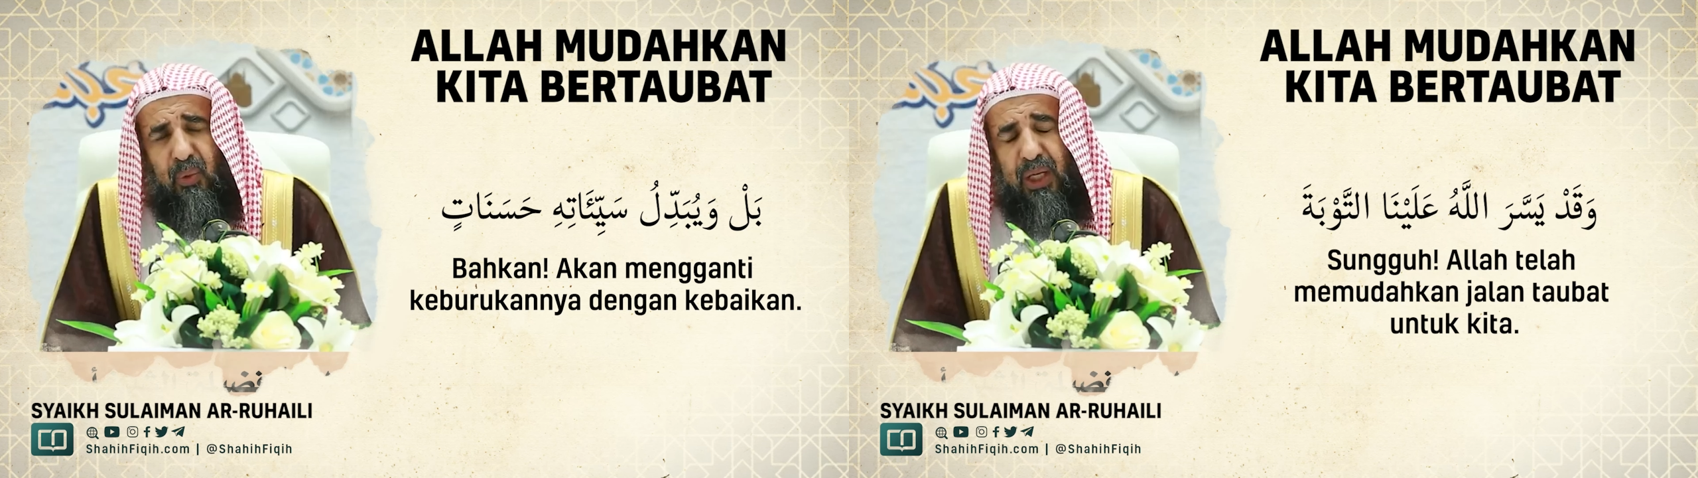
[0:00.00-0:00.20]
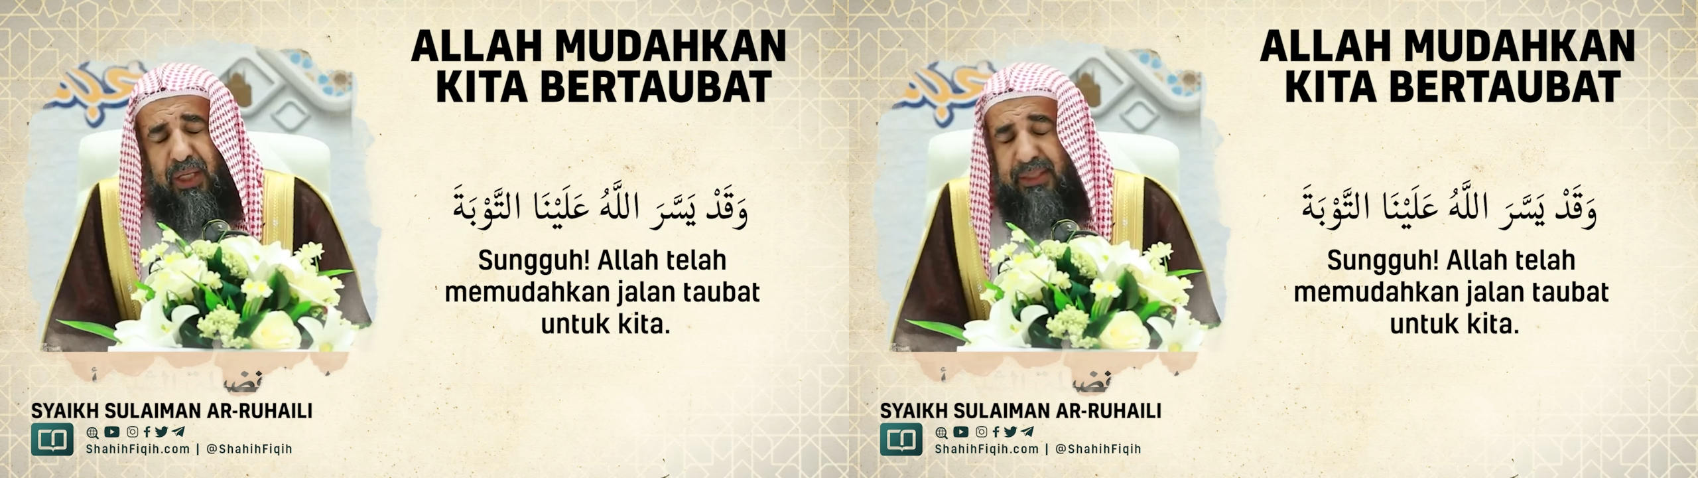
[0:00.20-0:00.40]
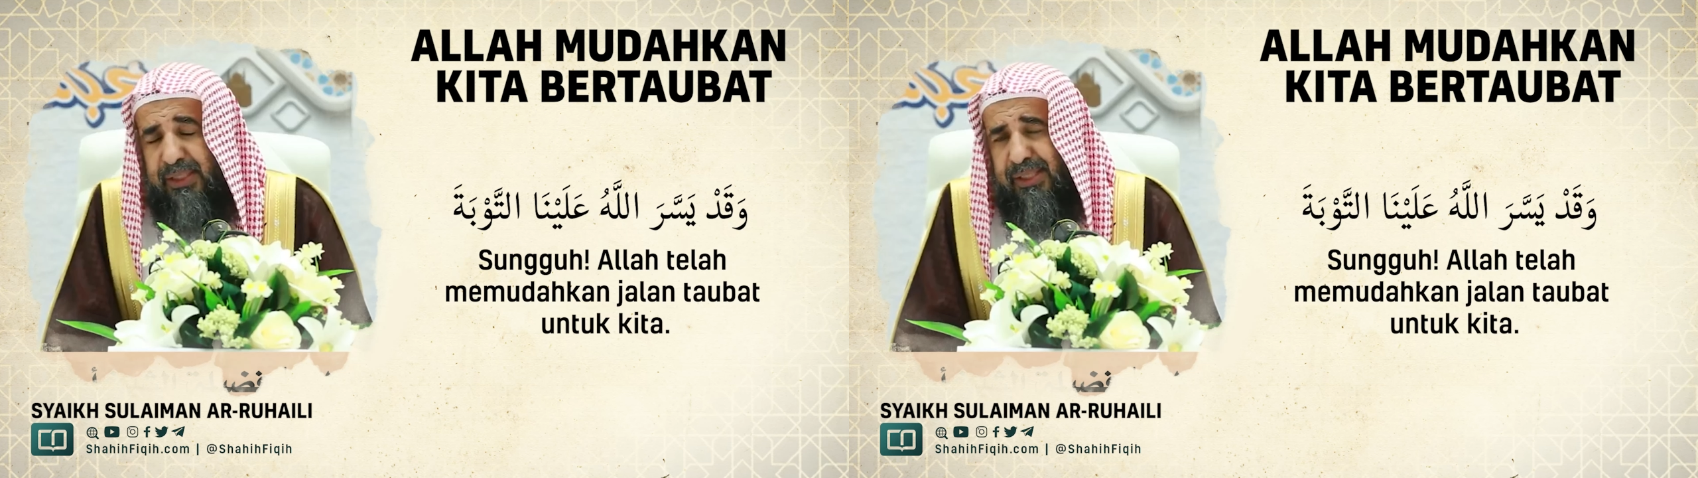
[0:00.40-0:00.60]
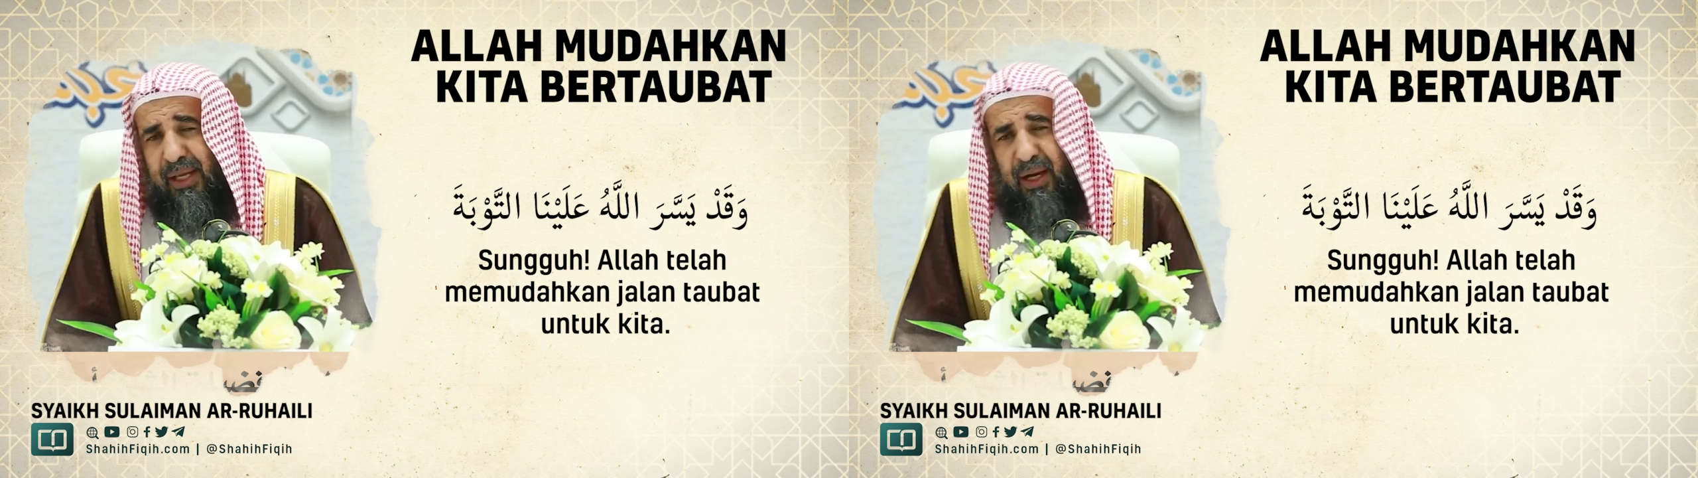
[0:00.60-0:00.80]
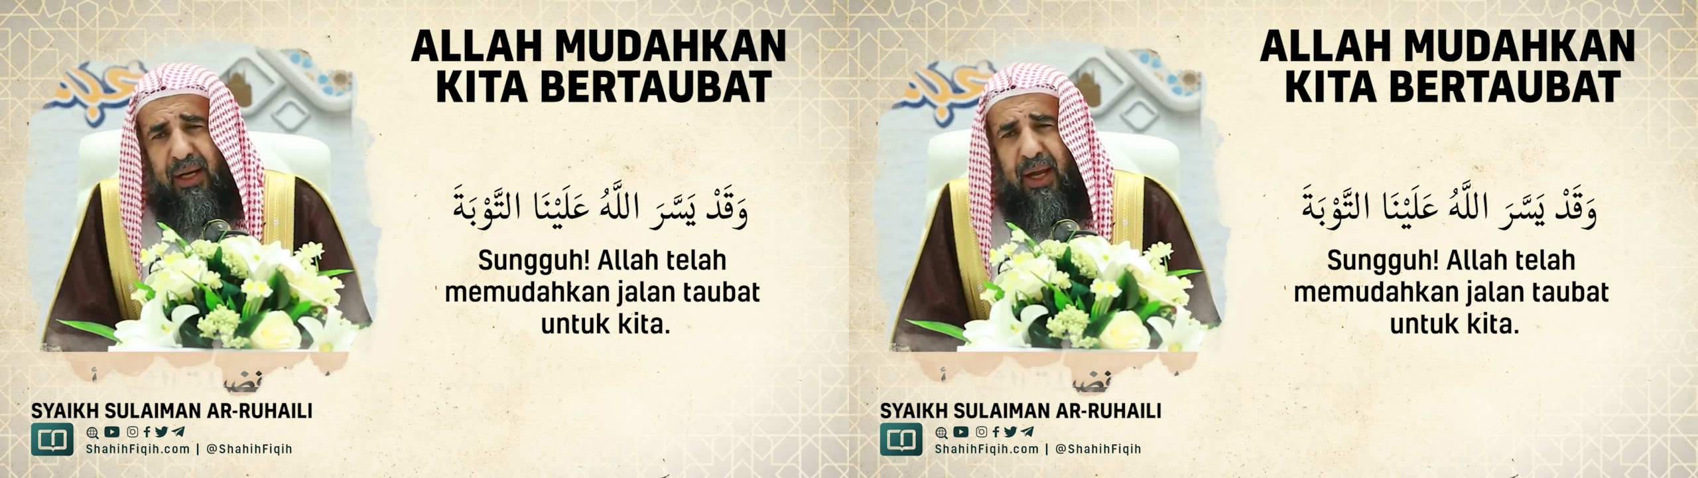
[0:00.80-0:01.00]
وقد
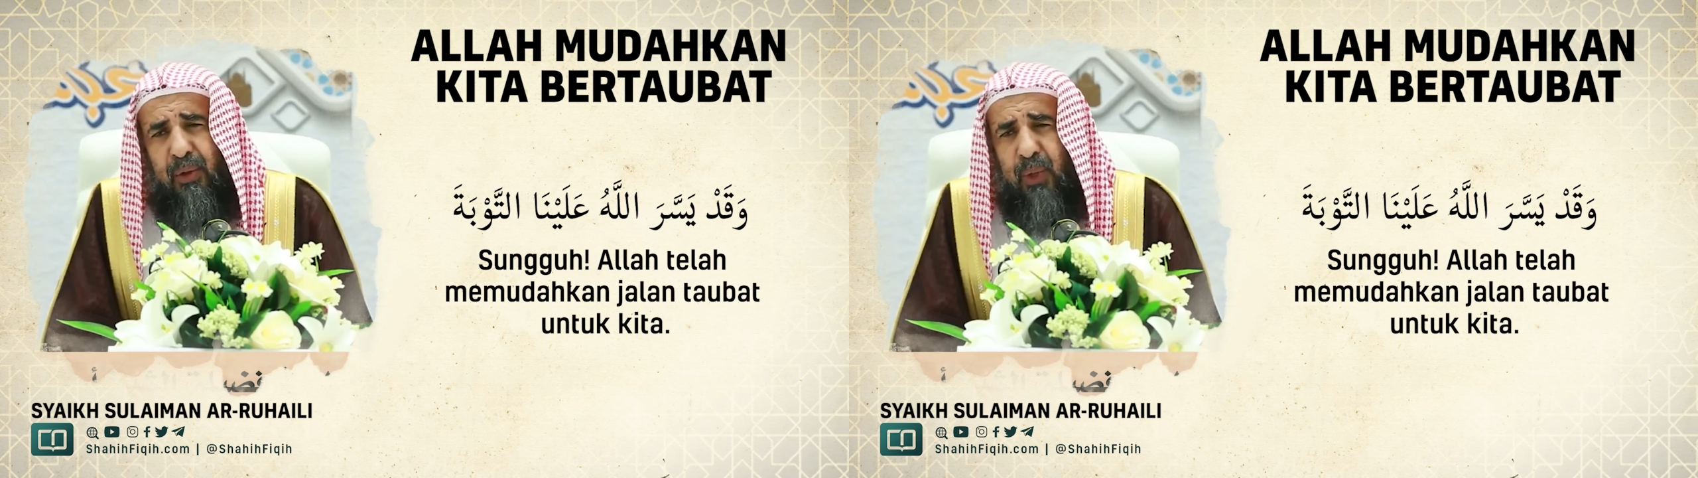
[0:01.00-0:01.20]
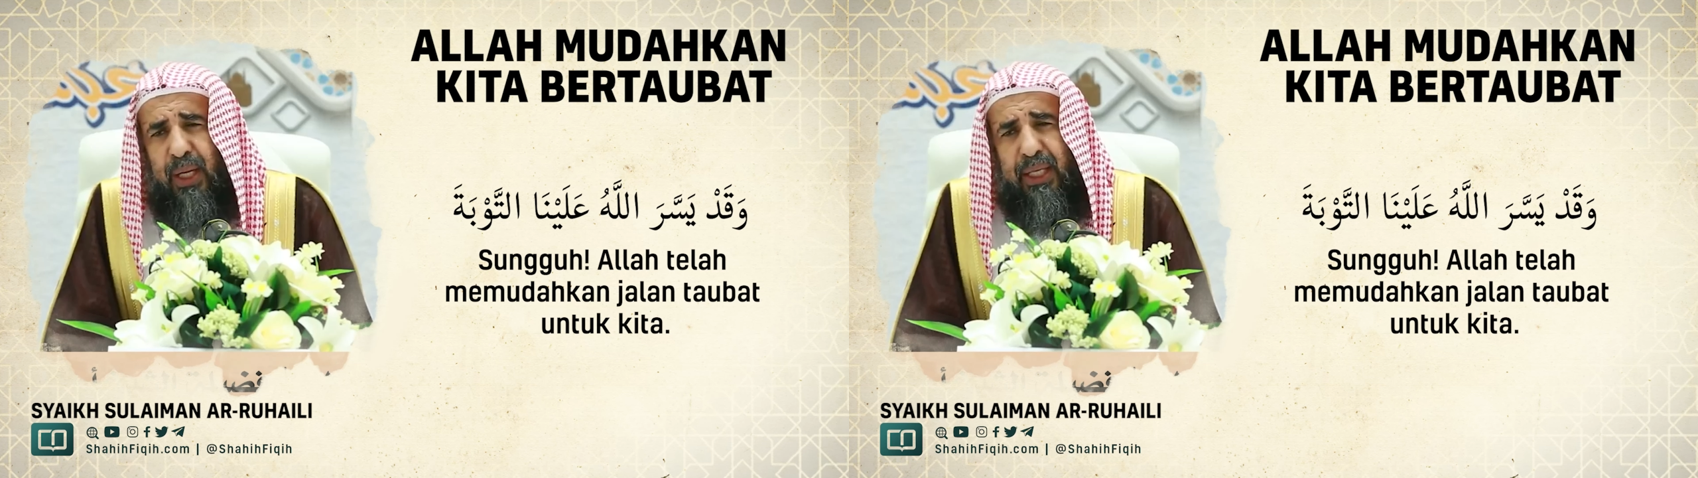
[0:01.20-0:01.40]
يسر الله